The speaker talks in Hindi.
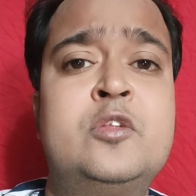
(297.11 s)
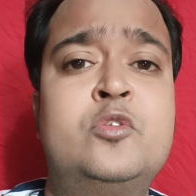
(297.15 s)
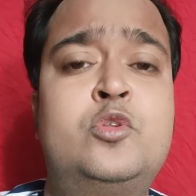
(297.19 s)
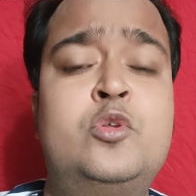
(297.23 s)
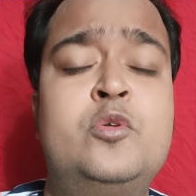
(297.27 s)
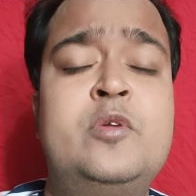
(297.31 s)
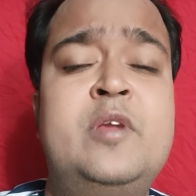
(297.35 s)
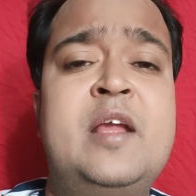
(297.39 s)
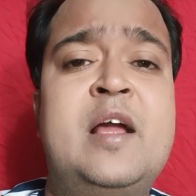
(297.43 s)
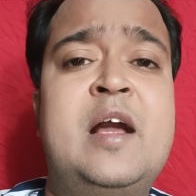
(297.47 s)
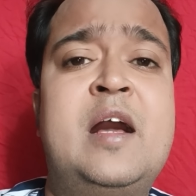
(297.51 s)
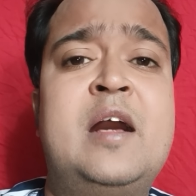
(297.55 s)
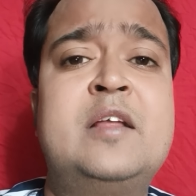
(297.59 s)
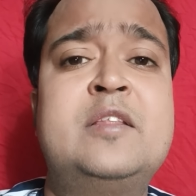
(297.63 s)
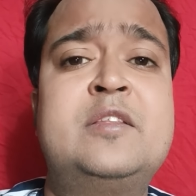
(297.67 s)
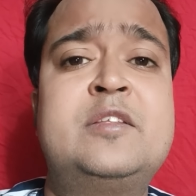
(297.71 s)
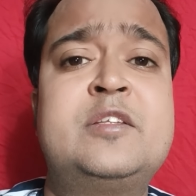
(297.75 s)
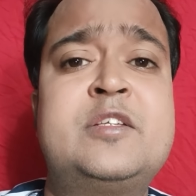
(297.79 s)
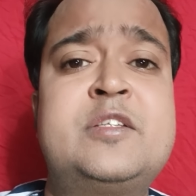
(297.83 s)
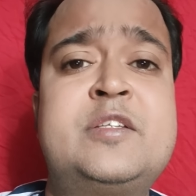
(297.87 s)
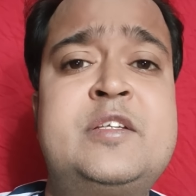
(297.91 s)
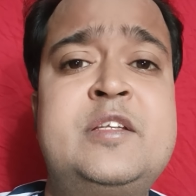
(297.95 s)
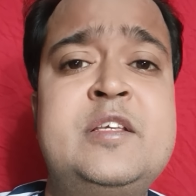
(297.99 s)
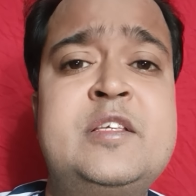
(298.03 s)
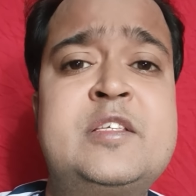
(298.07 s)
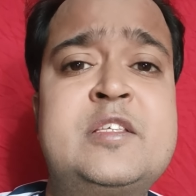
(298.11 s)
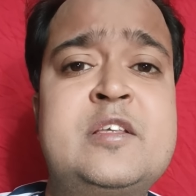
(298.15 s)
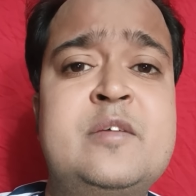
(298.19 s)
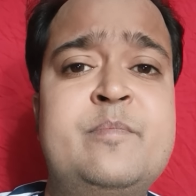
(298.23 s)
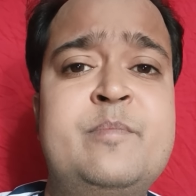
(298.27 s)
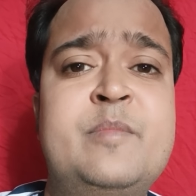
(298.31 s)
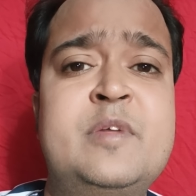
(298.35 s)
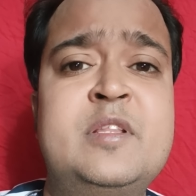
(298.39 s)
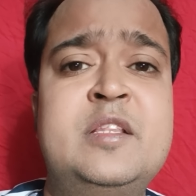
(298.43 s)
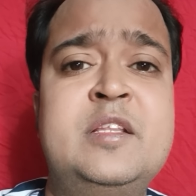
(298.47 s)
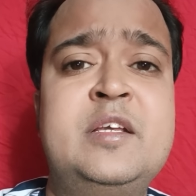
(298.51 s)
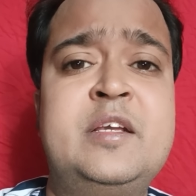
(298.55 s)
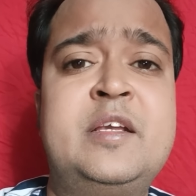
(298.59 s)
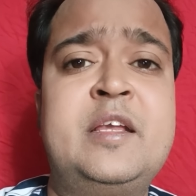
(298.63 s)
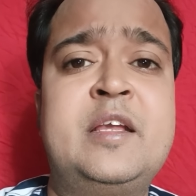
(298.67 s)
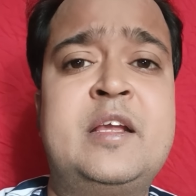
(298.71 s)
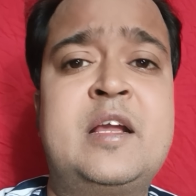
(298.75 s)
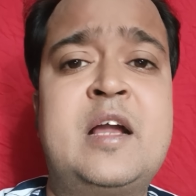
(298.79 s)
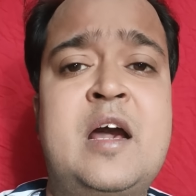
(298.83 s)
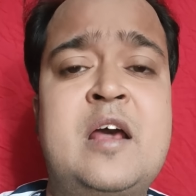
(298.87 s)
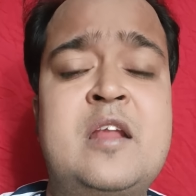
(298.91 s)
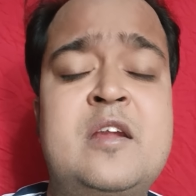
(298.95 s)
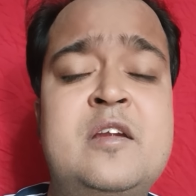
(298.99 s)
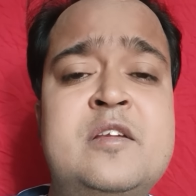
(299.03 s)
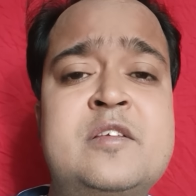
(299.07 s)
तो यहाँ दृष्टि संबंध के
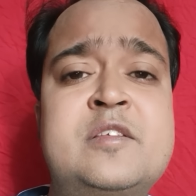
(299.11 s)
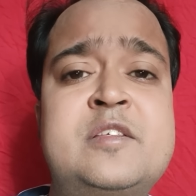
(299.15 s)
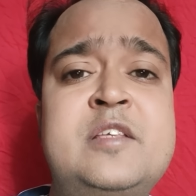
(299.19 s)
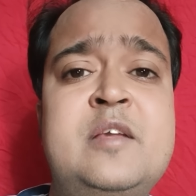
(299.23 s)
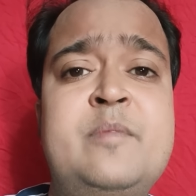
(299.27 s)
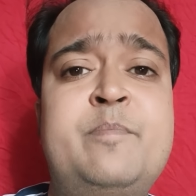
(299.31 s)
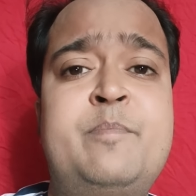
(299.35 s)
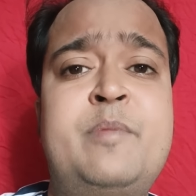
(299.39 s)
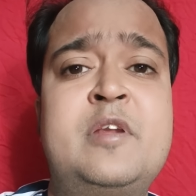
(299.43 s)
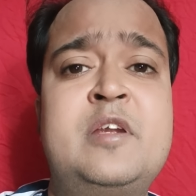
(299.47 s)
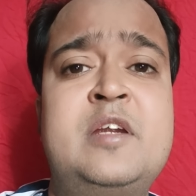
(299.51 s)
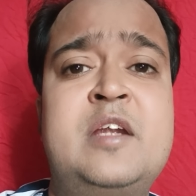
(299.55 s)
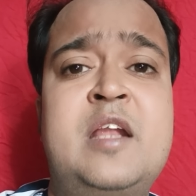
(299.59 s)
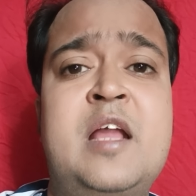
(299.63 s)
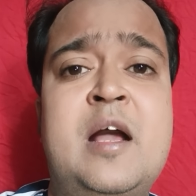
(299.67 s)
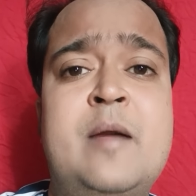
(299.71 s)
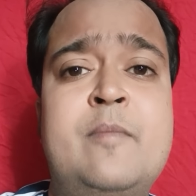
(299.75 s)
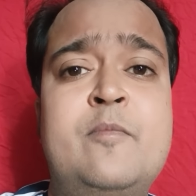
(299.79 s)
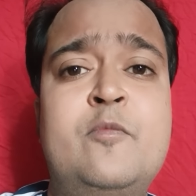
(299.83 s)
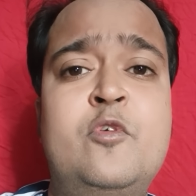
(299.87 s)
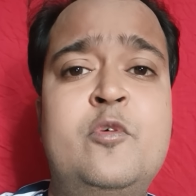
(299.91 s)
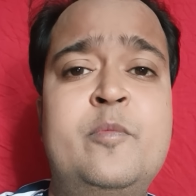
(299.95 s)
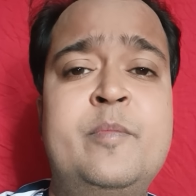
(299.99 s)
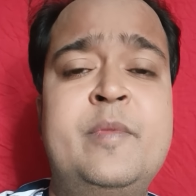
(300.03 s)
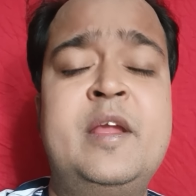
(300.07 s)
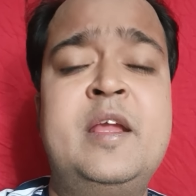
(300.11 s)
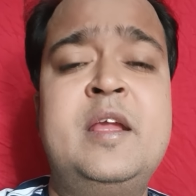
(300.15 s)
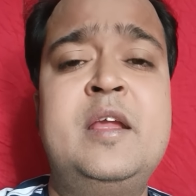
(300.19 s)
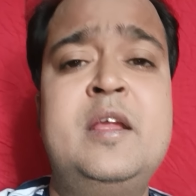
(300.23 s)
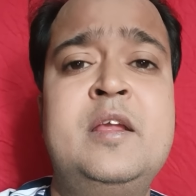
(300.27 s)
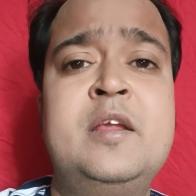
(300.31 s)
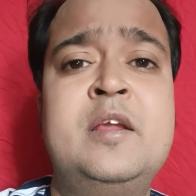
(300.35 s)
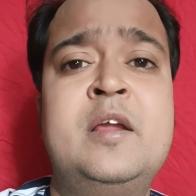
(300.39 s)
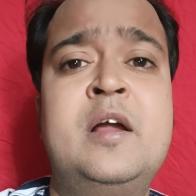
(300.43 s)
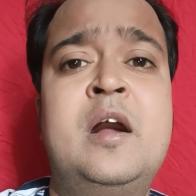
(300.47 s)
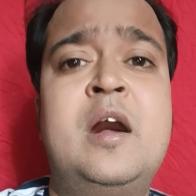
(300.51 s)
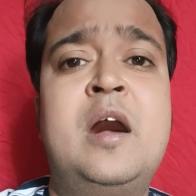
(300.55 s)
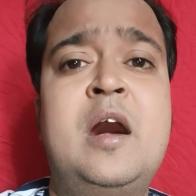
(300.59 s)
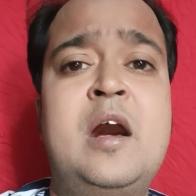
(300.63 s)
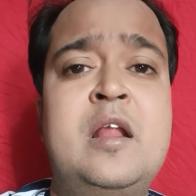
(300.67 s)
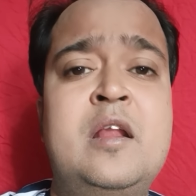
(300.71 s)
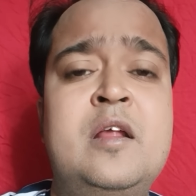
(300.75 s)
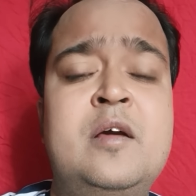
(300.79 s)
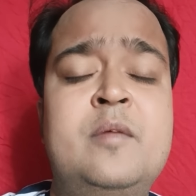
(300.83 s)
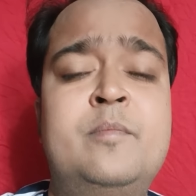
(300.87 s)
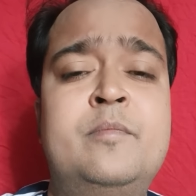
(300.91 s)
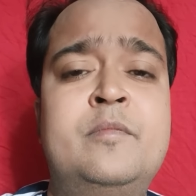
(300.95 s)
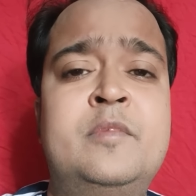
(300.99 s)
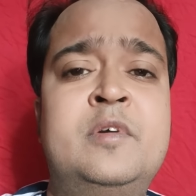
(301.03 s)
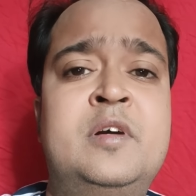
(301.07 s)
कारण से परिणामों में
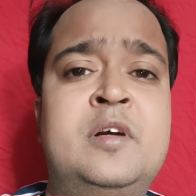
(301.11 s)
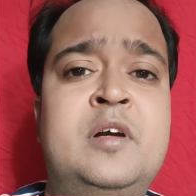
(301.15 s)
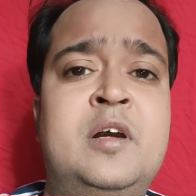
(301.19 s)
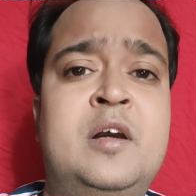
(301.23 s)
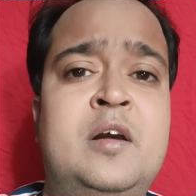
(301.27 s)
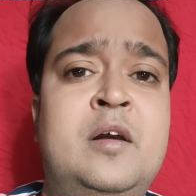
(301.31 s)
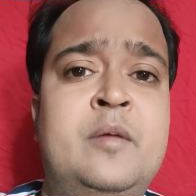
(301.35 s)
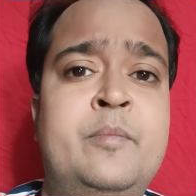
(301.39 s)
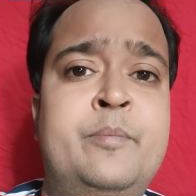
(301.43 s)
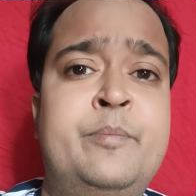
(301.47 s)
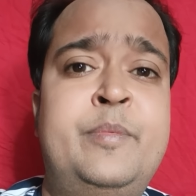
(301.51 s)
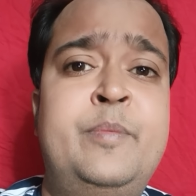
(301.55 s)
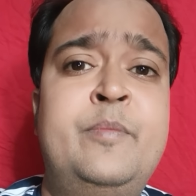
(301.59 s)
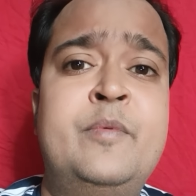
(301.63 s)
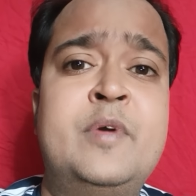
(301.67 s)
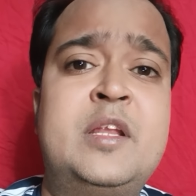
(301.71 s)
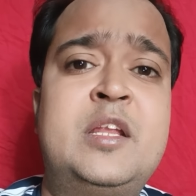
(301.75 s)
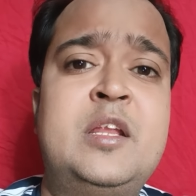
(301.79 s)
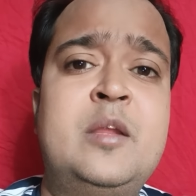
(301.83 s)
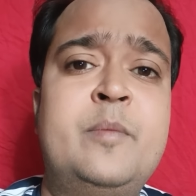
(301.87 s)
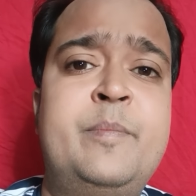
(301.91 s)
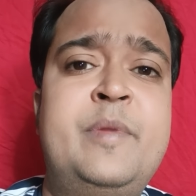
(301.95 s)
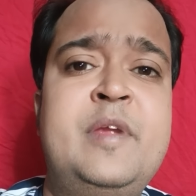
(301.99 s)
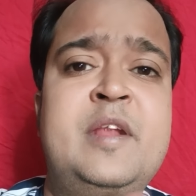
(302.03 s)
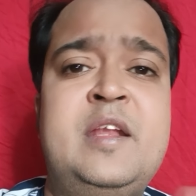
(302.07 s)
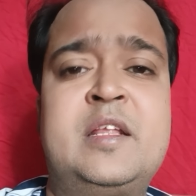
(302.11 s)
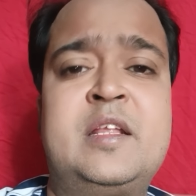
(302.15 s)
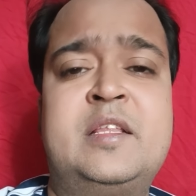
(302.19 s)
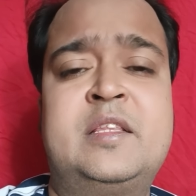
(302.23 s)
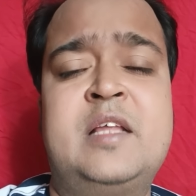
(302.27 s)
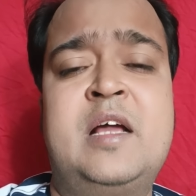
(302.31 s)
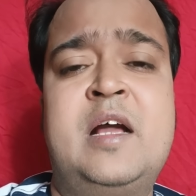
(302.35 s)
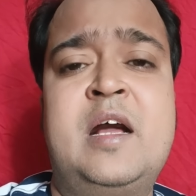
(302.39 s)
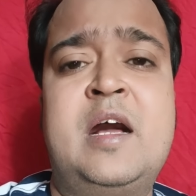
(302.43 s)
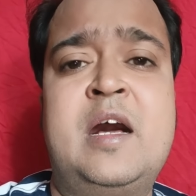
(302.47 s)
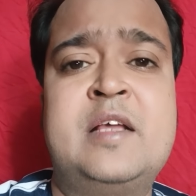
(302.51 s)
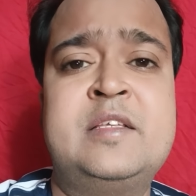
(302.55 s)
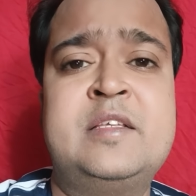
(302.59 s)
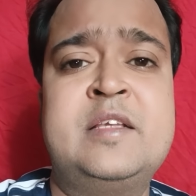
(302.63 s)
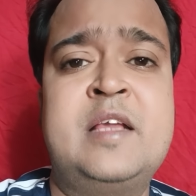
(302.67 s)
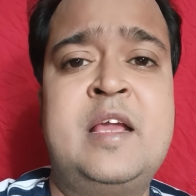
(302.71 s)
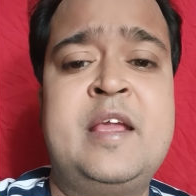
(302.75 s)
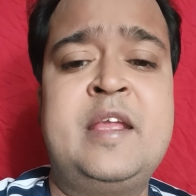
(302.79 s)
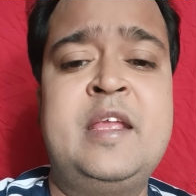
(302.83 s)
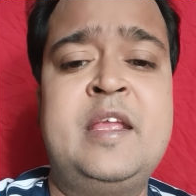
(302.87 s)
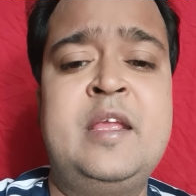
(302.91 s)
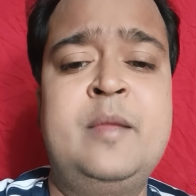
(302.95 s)
मतलब भिन्नता आ जाएगी